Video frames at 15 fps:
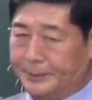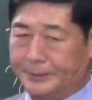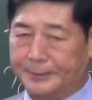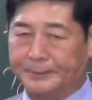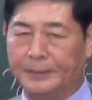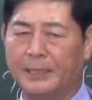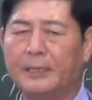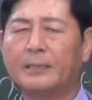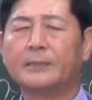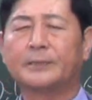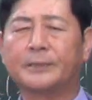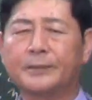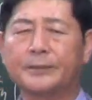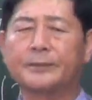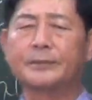지금
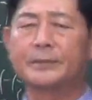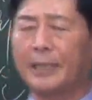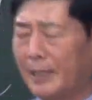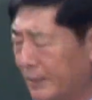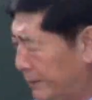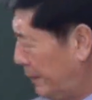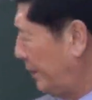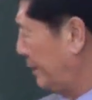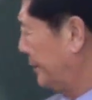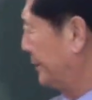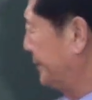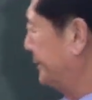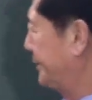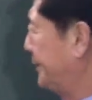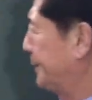선교센터를
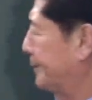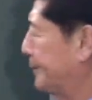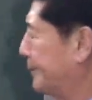지금 하려고.